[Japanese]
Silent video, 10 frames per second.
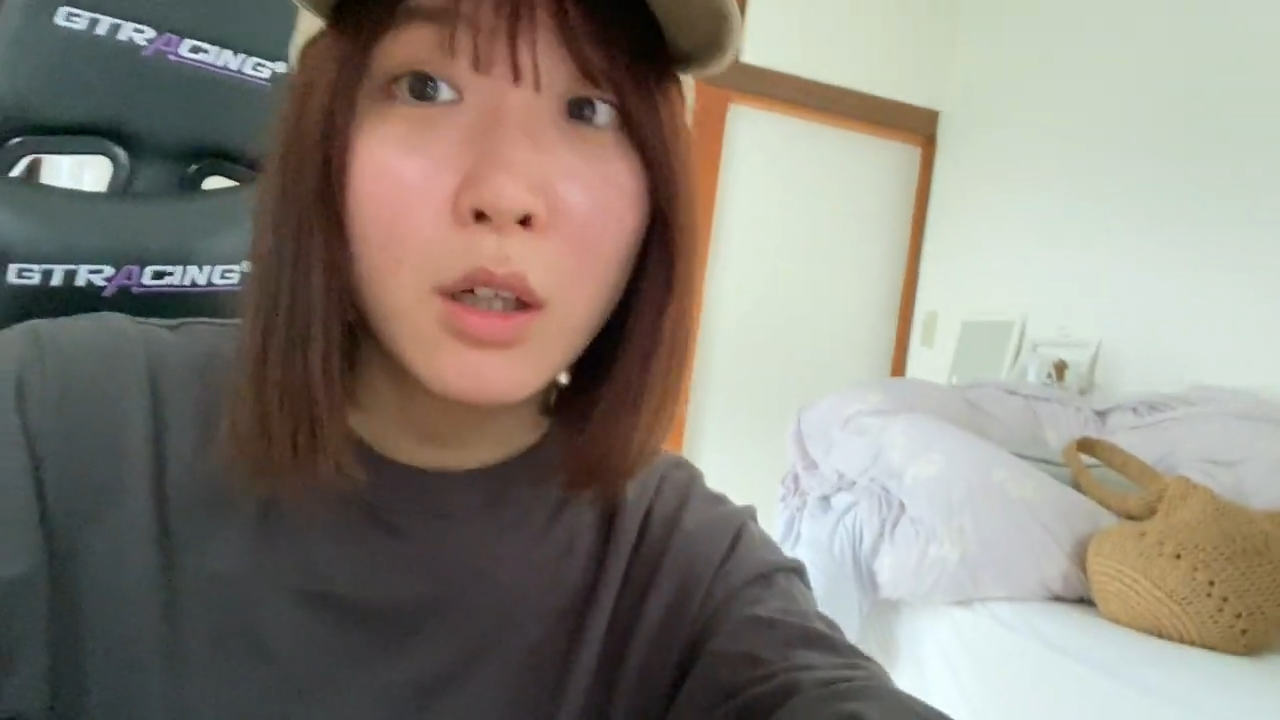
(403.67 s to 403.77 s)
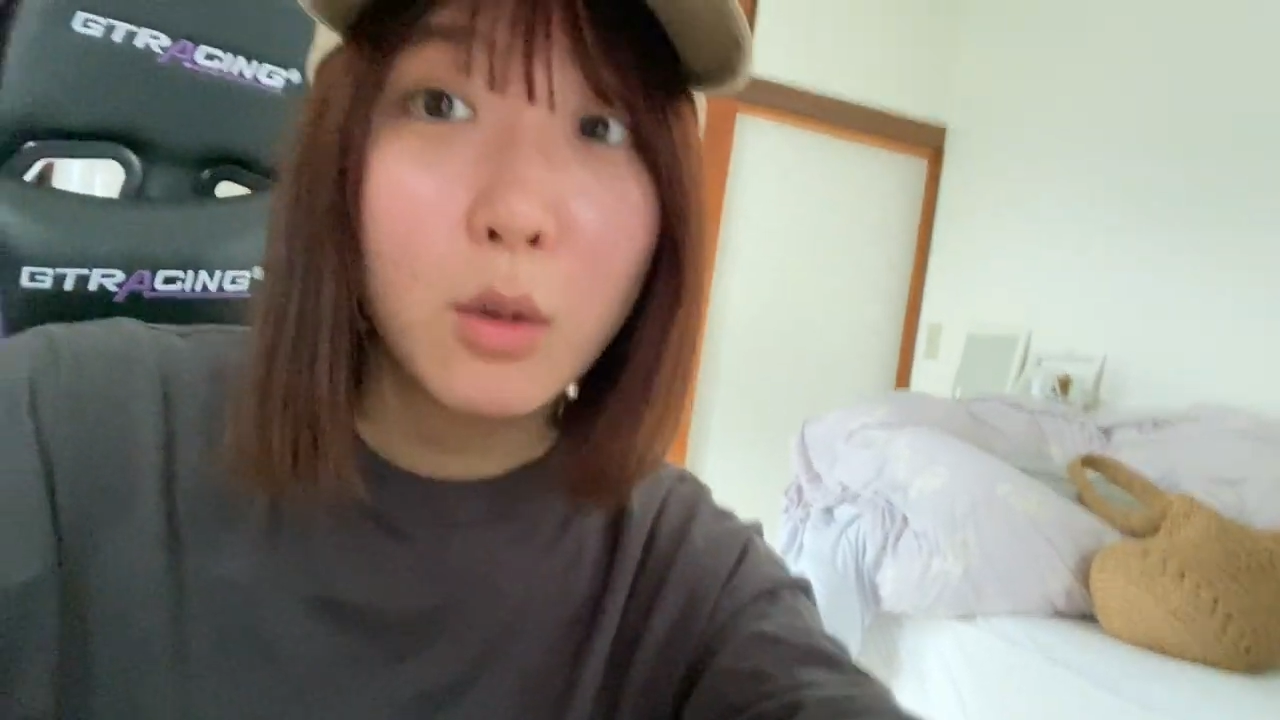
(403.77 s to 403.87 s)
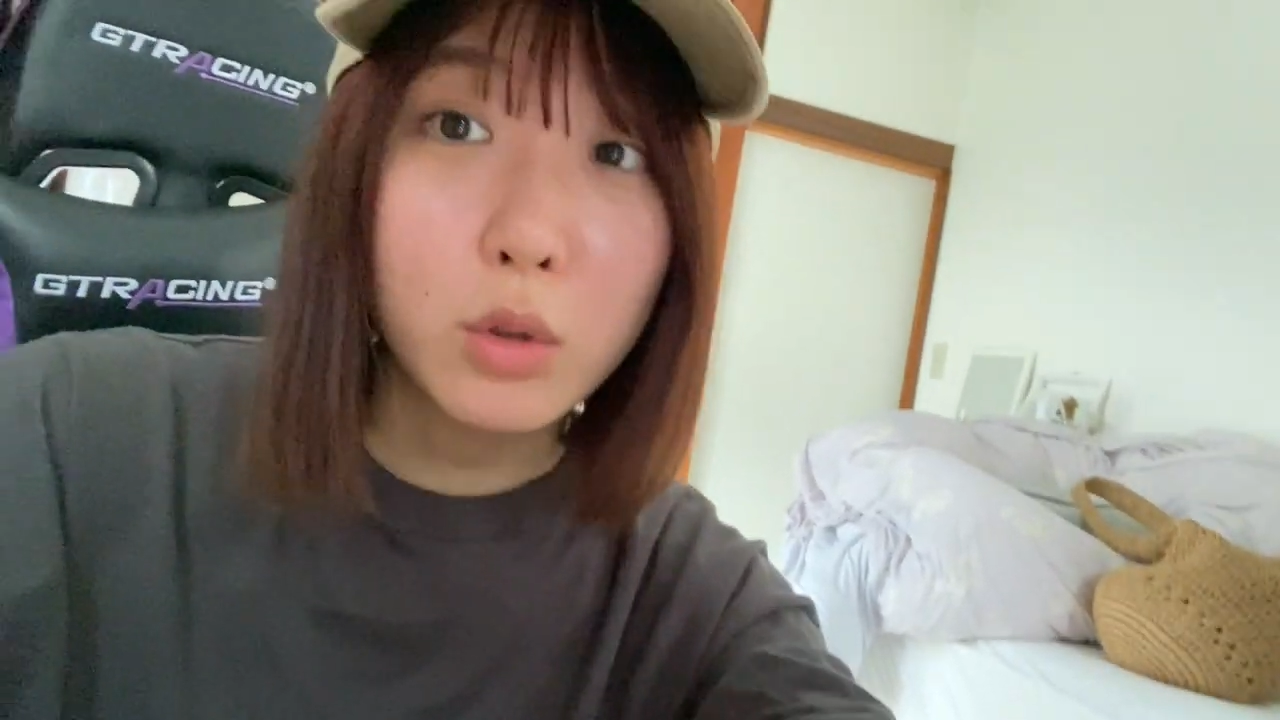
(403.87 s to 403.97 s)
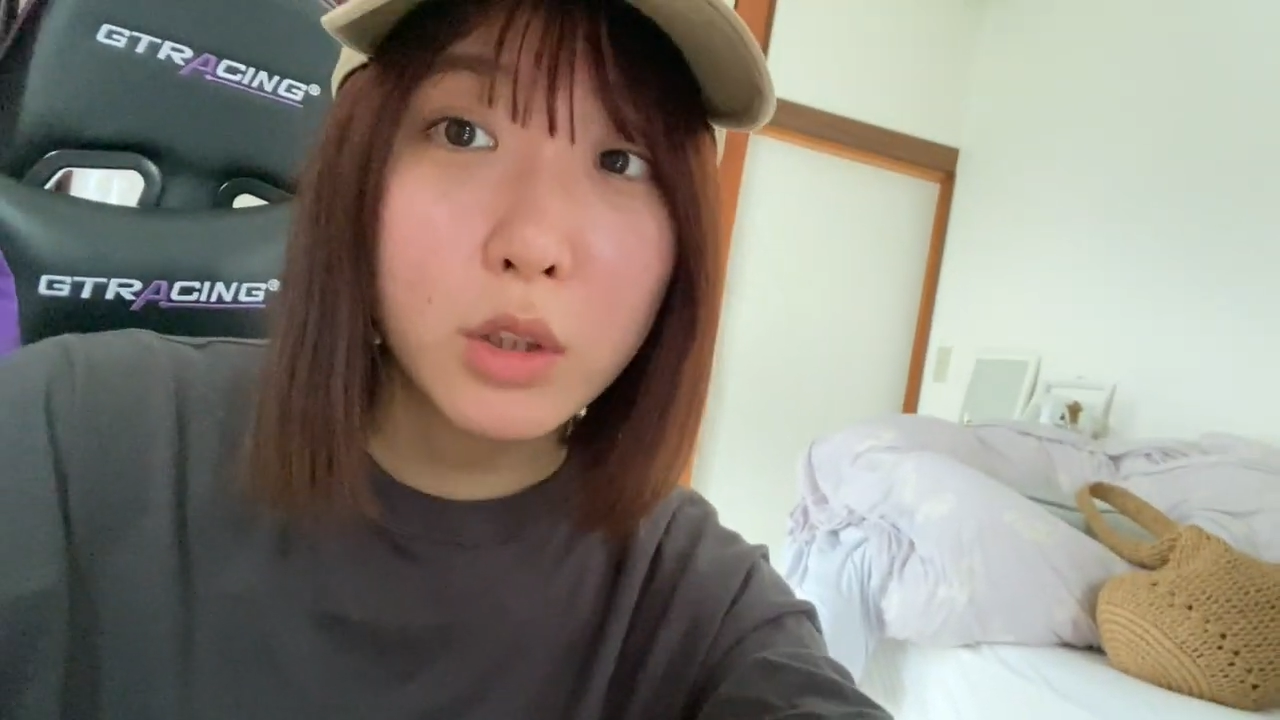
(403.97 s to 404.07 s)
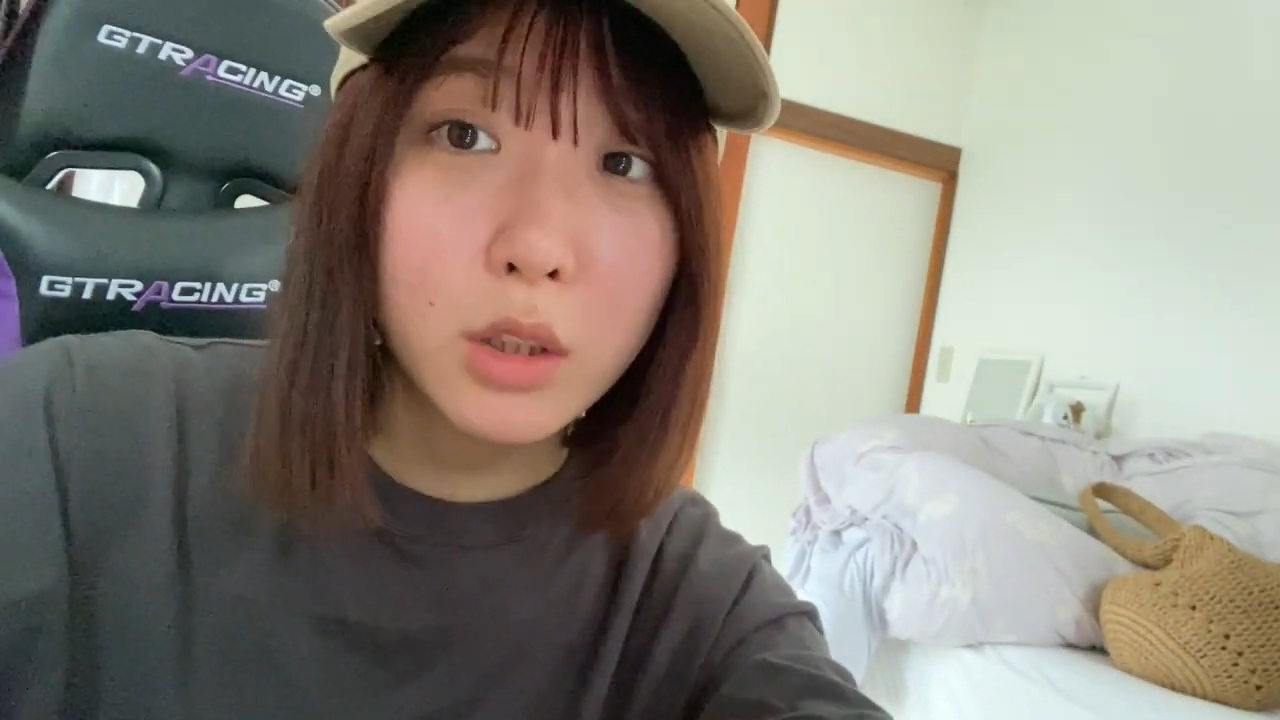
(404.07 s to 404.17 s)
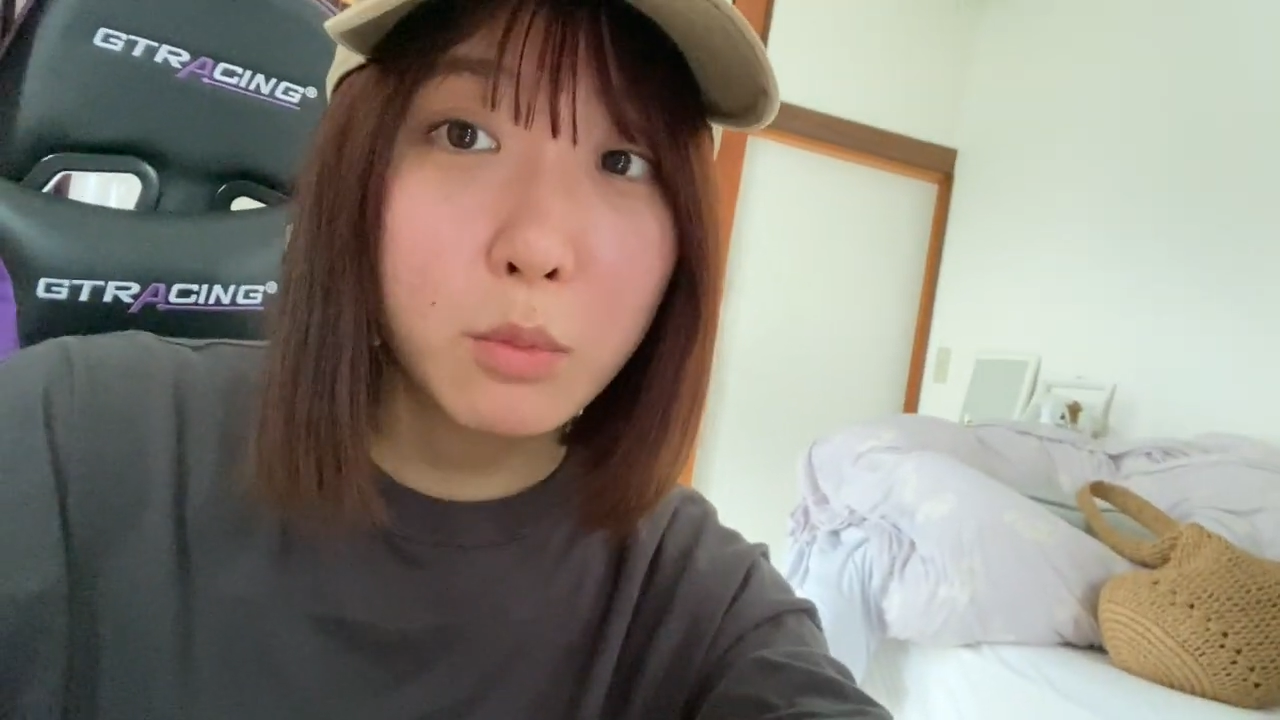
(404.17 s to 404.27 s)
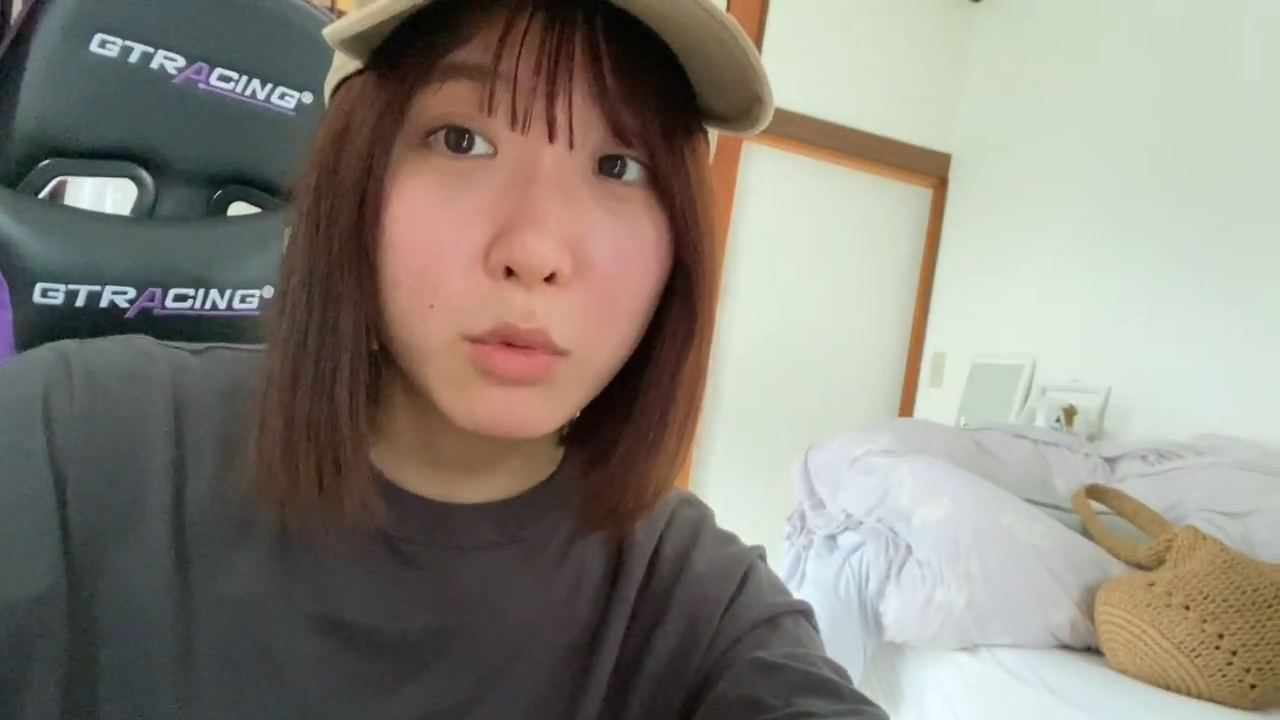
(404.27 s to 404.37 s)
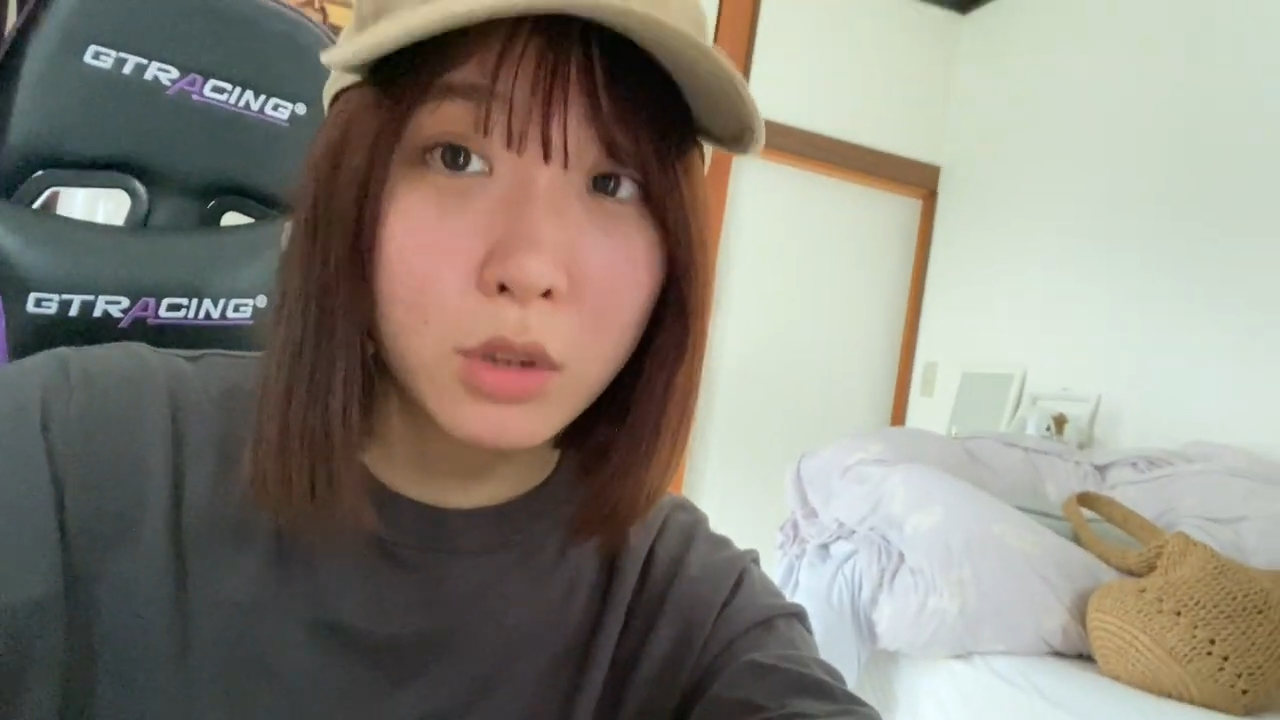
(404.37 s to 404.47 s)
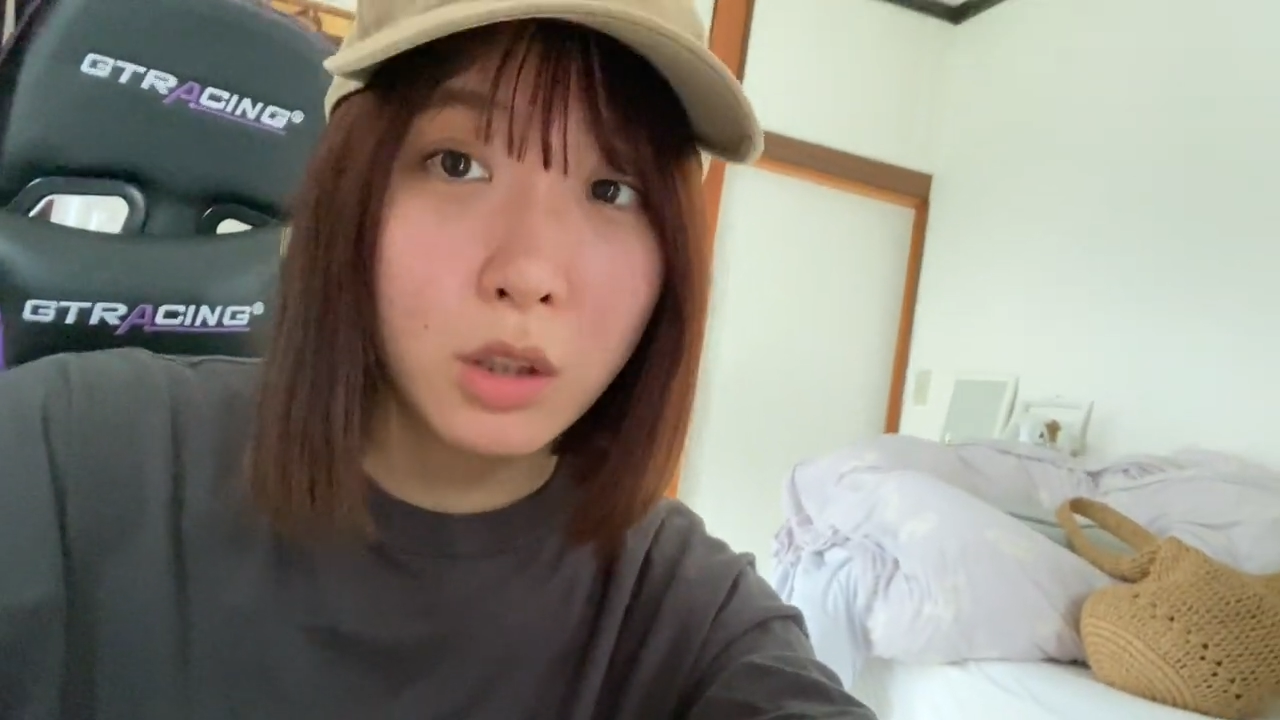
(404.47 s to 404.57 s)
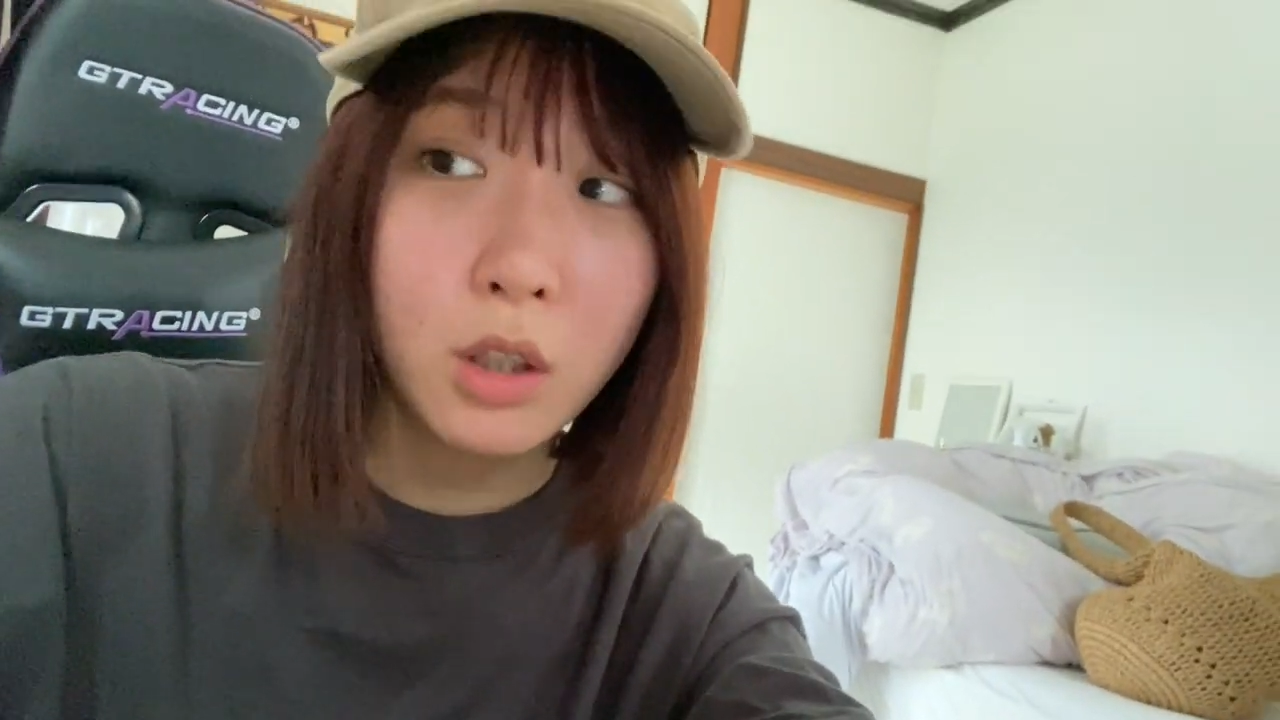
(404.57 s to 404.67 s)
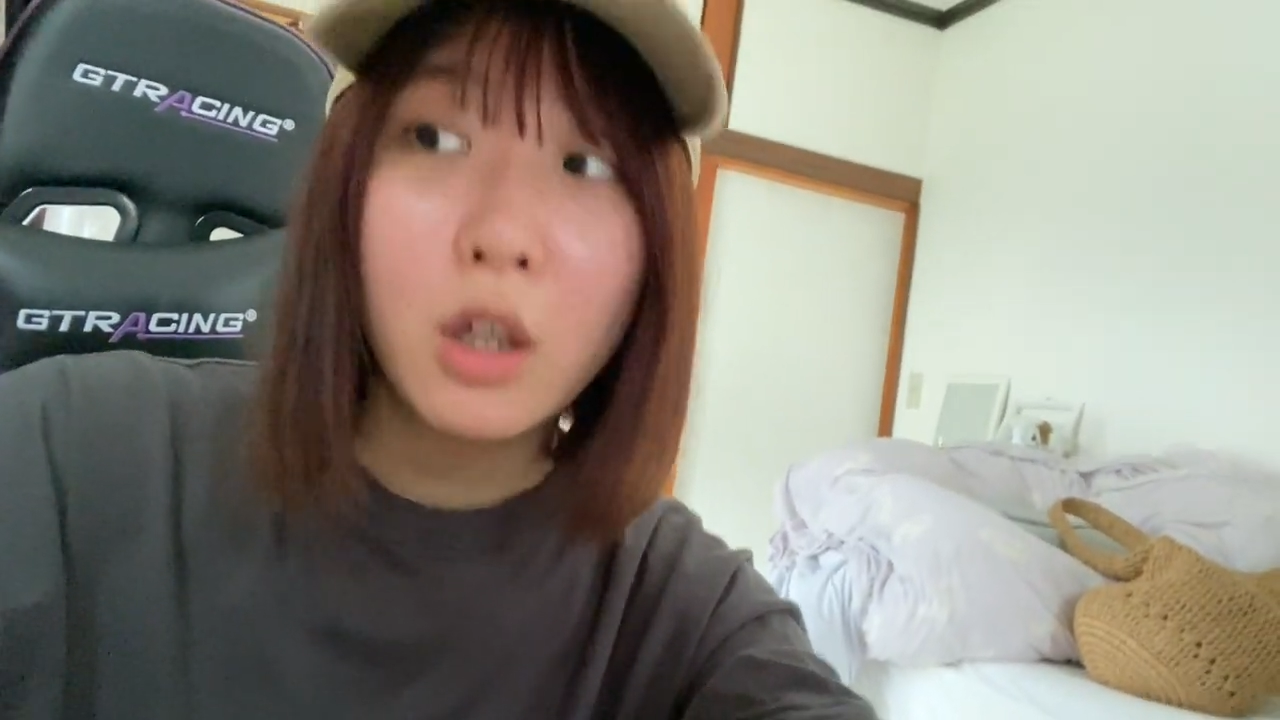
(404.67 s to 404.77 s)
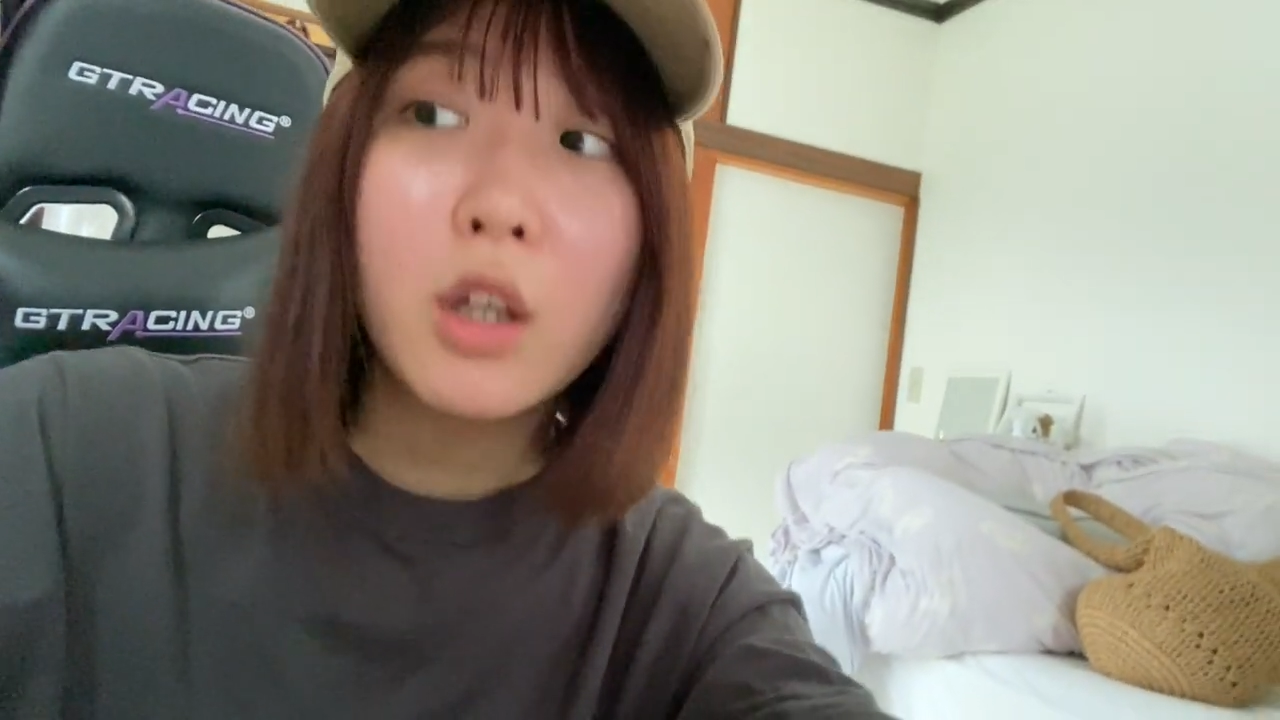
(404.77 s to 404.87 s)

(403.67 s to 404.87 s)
お尻もさ、